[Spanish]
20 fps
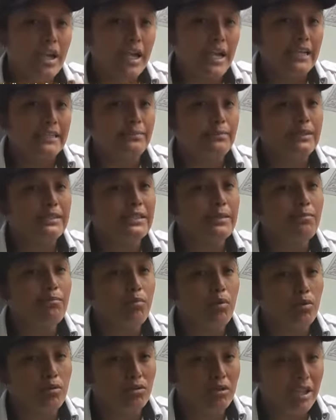es más
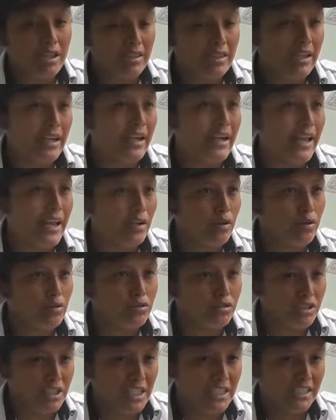importante crear
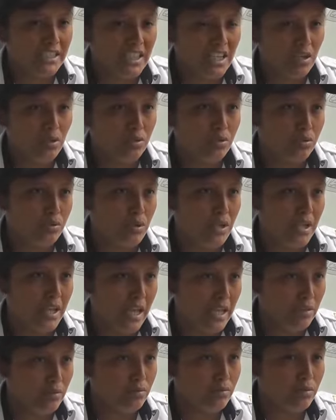conciencia en los
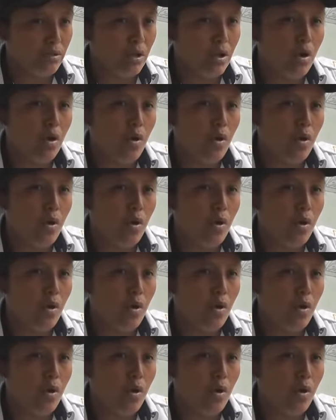ciudadanos